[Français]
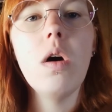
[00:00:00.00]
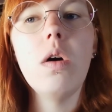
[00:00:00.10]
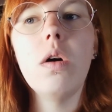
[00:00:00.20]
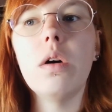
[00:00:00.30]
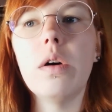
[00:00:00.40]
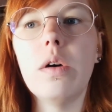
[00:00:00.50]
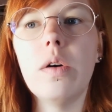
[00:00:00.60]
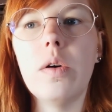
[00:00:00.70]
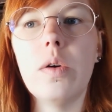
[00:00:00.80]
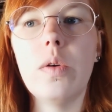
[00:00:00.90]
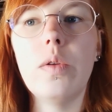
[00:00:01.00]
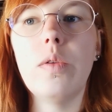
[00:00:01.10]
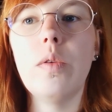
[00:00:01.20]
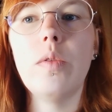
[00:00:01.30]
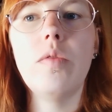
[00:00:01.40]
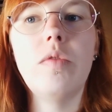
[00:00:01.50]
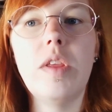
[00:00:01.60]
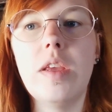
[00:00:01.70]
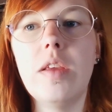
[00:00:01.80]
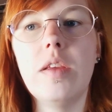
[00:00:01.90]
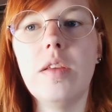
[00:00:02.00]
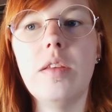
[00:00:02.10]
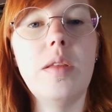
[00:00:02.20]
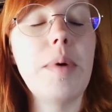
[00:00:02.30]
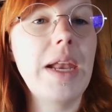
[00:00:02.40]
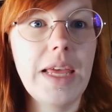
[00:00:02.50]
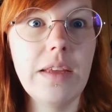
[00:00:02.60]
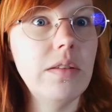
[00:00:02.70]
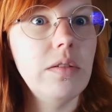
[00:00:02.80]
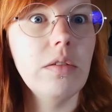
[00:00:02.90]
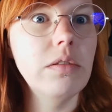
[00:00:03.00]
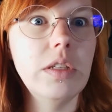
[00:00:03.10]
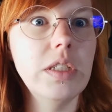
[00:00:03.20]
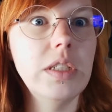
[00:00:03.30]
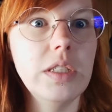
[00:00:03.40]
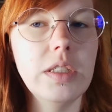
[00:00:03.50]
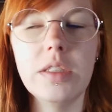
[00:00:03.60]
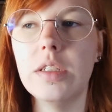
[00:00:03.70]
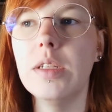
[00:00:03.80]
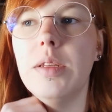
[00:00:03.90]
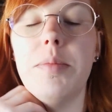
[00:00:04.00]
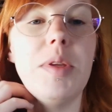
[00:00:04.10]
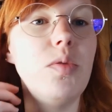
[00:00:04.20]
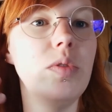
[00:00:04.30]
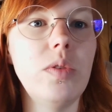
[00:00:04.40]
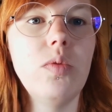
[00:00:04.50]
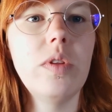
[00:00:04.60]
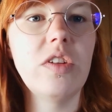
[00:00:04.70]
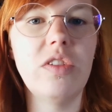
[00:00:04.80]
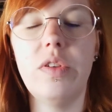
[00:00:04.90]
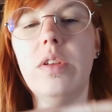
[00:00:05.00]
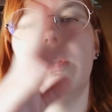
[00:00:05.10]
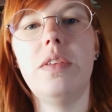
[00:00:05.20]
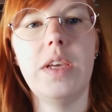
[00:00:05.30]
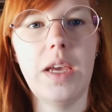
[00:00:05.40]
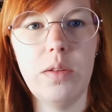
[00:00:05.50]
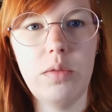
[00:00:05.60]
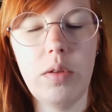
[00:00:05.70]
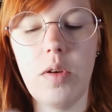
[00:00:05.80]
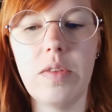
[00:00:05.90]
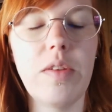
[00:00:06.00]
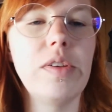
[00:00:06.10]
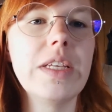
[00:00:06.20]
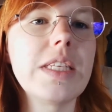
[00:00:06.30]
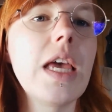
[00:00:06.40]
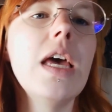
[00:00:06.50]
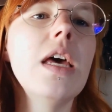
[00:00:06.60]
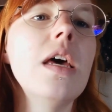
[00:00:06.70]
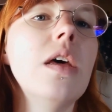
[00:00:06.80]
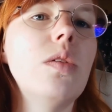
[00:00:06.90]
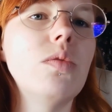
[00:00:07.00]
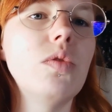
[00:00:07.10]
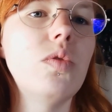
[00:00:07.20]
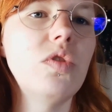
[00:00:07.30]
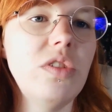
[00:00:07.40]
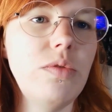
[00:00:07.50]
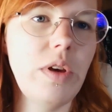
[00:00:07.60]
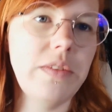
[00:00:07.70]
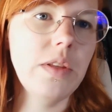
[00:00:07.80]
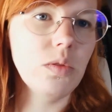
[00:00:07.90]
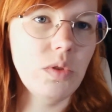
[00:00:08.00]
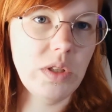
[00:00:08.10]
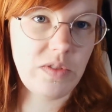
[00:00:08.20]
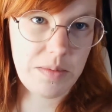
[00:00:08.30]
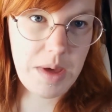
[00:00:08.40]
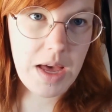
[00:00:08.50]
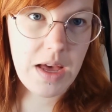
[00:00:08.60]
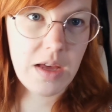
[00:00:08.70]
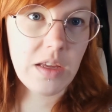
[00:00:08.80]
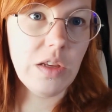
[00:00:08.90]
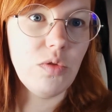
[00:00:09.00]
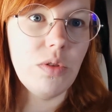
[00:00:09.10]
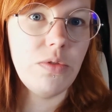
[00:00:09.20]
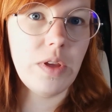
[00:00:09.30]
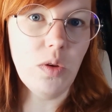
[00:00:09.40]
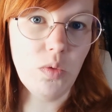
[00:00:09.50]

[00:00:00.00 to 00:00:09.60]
des, baleines, des, des, méduses et tout ça. J'ai fait une sirène sur sa fresque. Donc du coup, j'ai voulu rester dans l'univers marin et je lui ai fait